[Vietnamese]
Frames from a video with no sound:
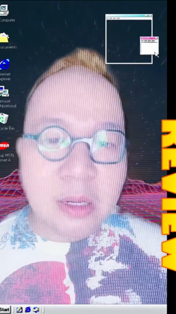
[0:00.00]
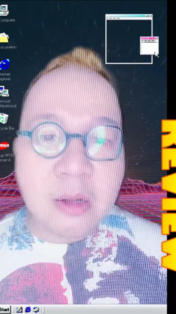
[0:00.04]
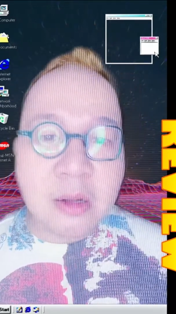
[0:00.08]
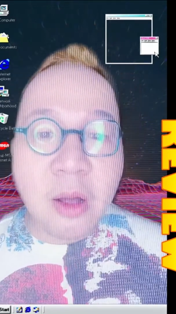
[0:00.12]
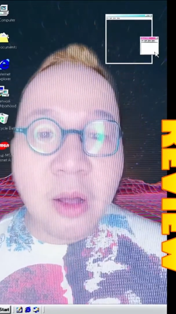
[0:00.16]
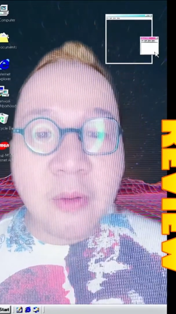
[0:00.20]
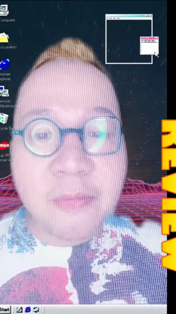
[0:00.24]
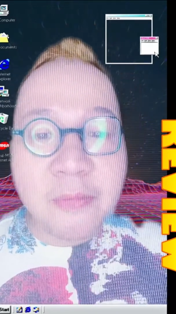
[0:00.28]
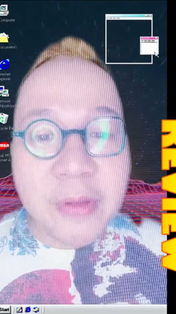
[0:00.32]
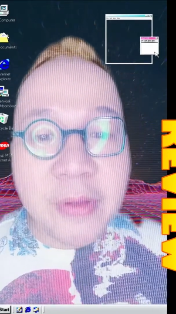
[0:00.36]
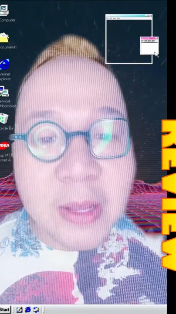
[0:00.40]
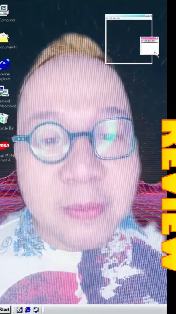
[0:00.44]
cứ
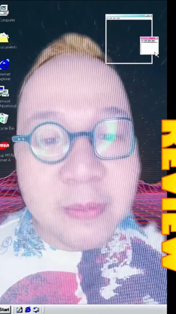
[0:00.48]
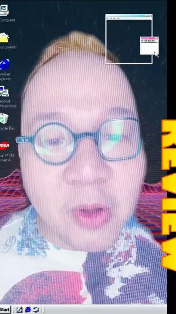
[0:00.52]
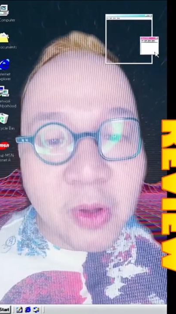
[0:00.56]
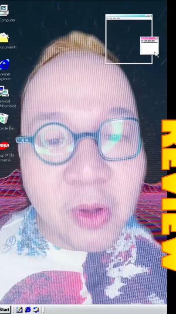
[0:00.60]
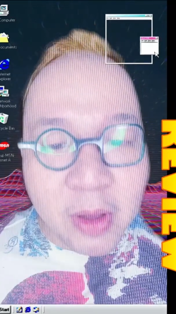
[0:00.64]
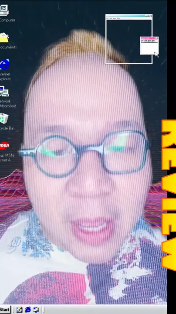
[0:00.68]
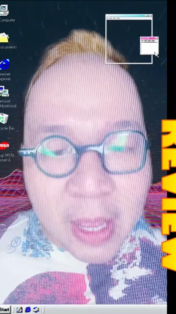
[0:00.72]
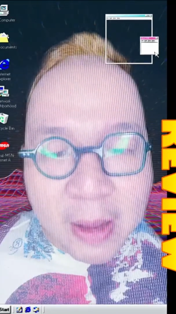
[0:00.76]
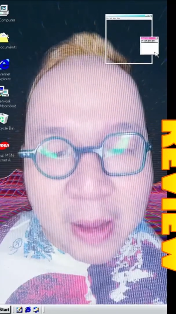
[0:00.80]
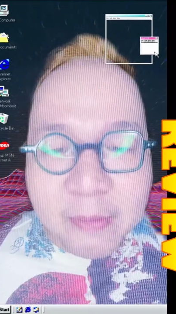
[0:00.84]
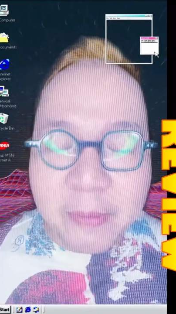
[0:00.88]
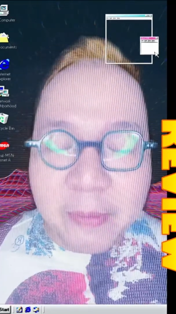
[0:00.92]
coi phim
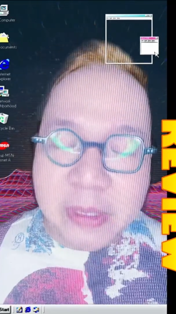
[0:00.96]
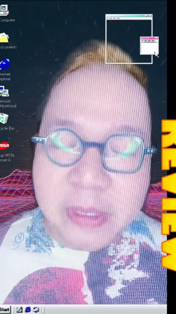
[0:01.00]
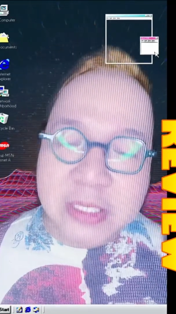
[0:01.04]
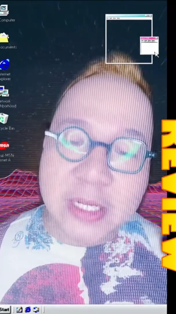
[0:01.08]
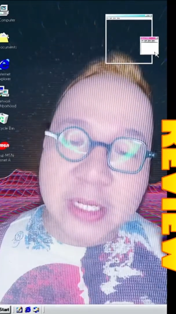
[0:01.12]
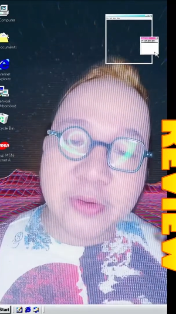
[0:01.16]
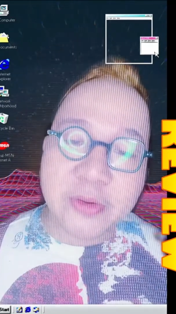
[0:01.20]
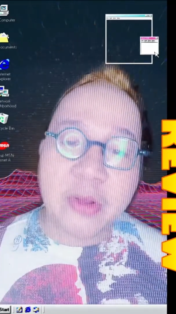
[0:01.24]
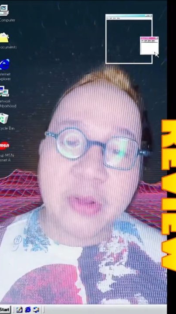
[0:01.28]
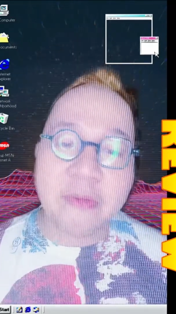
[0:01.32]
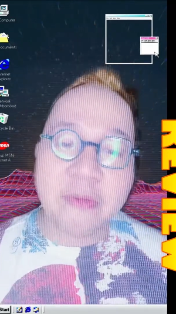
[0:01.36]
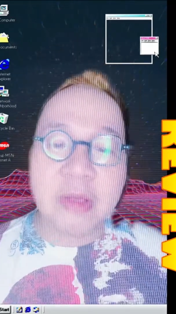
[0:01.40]
thôi ha và mình
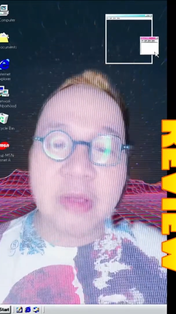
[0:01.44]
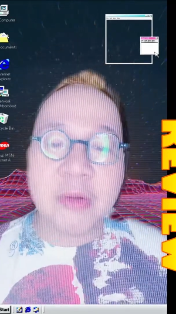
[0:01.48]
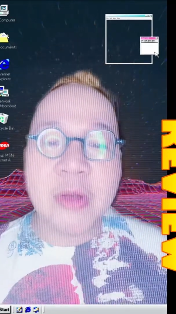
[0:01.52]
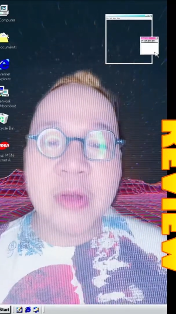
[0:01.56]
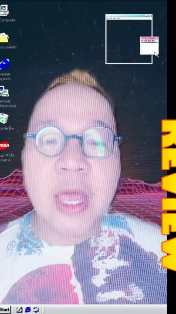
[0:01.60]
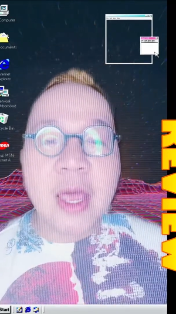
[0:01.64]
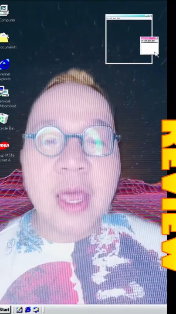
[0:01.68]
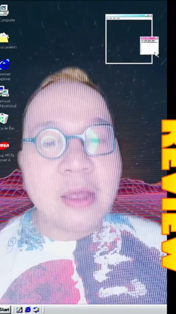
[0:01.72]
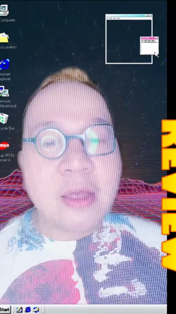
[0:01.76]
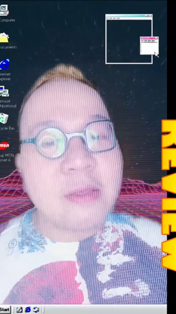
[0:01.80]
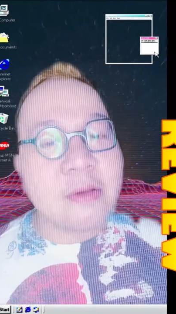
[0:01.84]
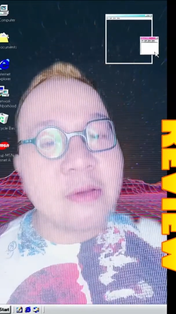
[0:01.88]
sẽ review
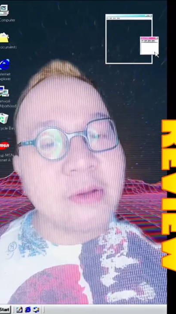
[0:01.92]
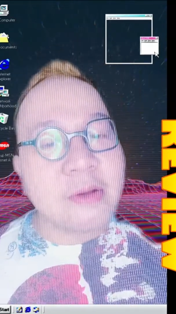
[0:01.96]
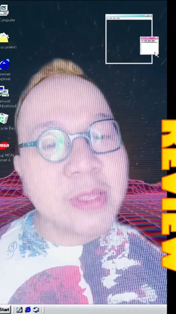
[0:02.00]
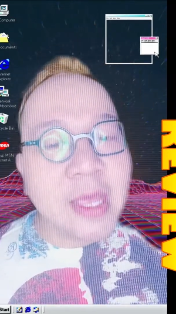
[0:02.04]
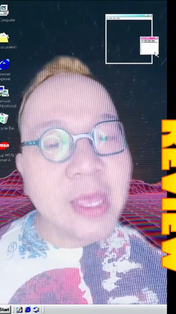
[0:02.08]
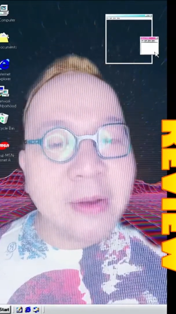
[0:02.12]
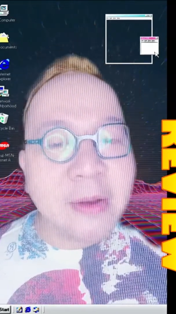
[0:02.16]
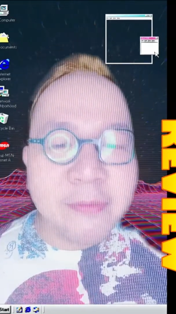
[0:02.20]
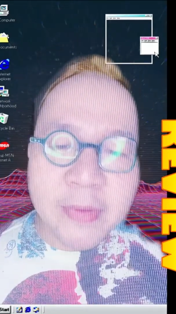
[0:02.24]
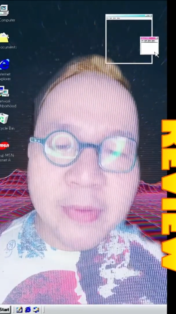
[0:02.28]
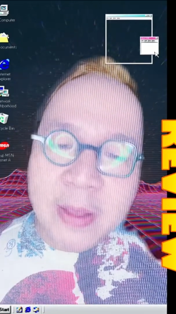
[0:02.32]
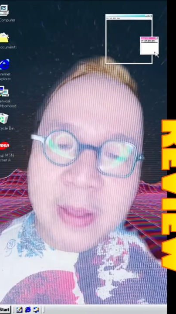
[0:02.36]
dựa
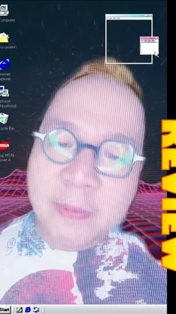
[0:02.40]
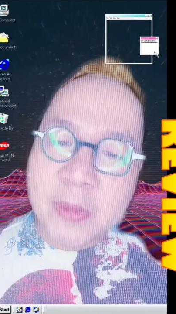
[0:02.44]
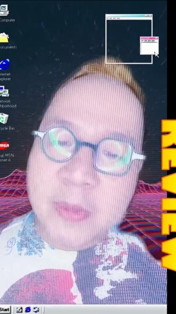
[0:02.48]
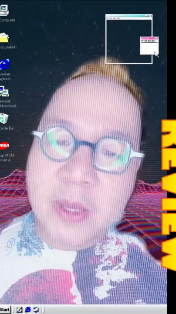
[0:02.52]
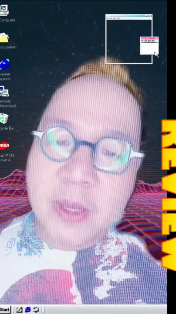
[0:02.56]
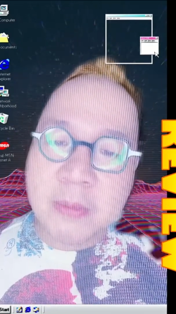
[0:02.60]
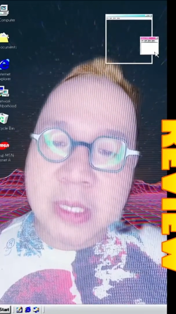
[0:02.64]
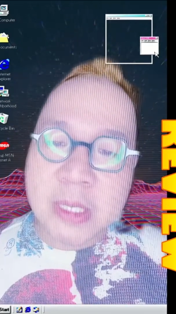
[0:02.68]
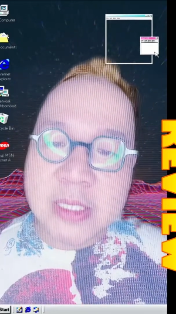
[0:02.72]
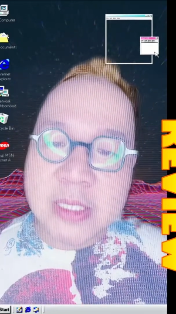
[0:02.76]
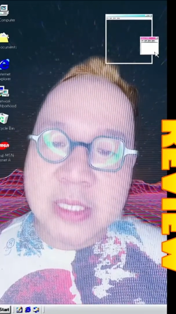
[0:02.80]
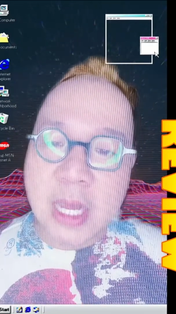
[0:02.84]
trên phim
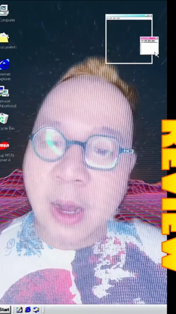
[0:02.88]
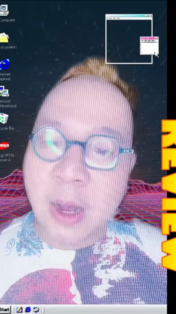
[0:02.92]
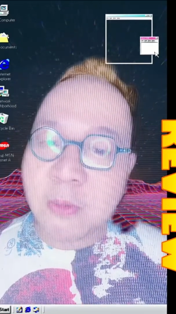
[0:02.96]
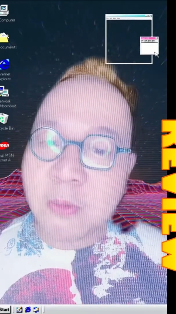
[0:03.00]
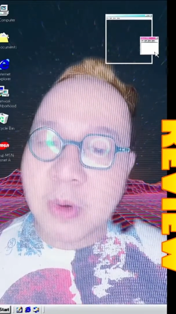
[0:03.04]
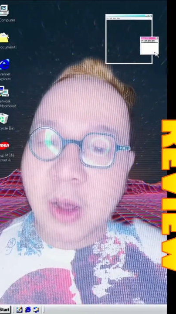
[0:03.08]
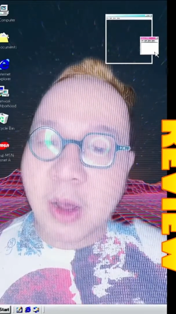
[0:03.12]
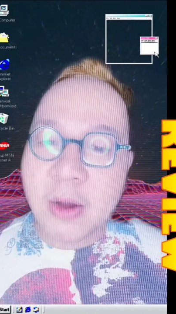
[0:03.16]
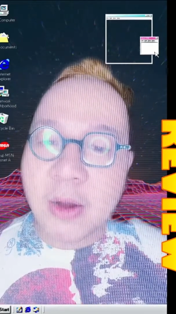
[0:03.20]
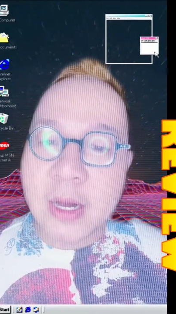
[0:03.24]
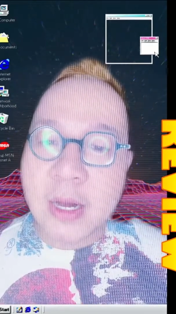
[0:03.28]
chứ mình sẽ không nói